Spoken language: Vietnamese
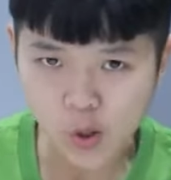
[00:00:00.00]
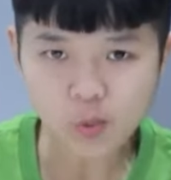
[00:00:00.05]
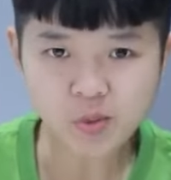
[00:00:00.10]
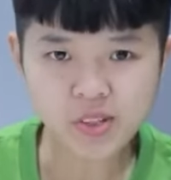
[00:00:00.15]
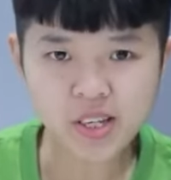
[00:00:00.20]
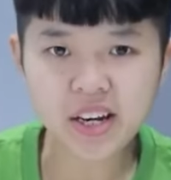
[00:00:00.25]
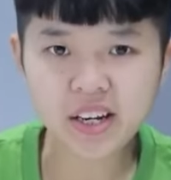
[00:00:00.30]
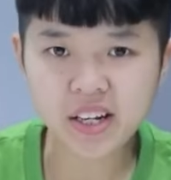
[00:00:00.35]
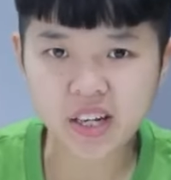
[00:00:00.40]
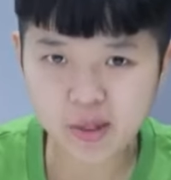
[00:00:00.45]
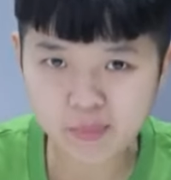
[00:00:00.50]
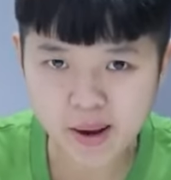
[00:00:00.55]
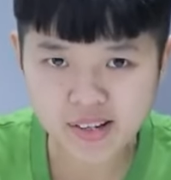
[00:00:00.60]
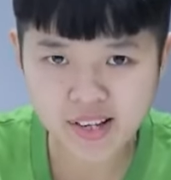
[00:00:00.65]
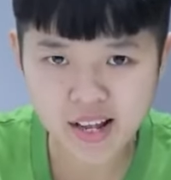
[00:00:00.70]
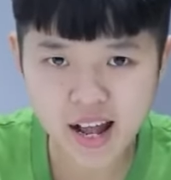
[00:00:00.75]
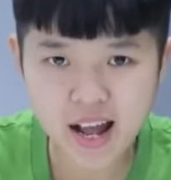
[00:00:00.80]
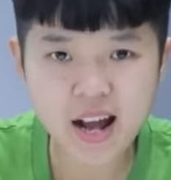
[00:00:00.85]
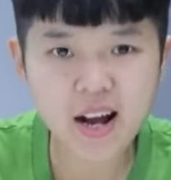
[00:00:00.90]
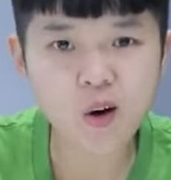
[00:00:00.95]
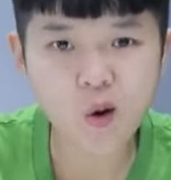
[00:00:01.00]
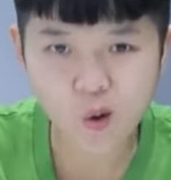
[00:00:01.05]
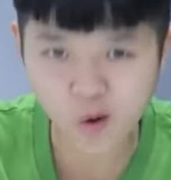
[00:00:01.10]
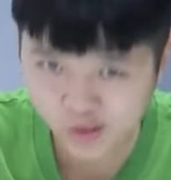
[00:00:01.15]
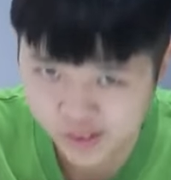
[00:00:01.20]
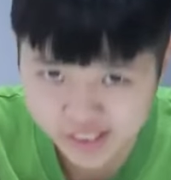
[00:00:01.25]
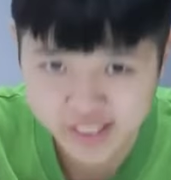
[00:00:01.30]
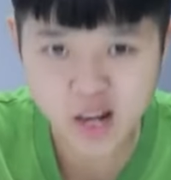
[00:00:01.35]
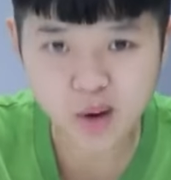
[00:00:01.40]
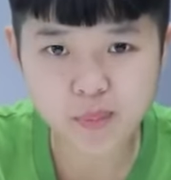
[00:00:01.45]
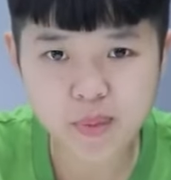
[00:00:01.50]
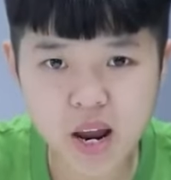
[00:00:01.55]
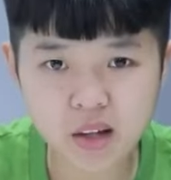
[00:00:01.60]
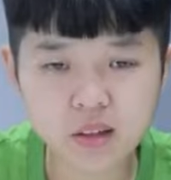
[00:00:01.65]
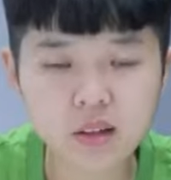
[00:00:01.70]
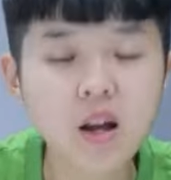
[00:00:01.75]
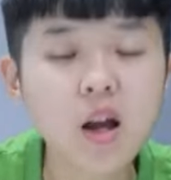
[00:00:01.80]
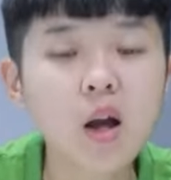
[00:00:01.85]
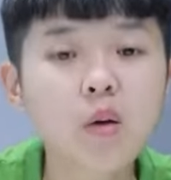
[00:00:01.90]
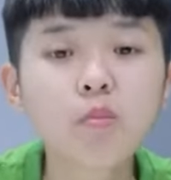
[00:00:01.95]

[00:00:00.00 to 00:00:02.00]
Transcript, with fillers: Xúc xích Kibasa có gì đặc biệt?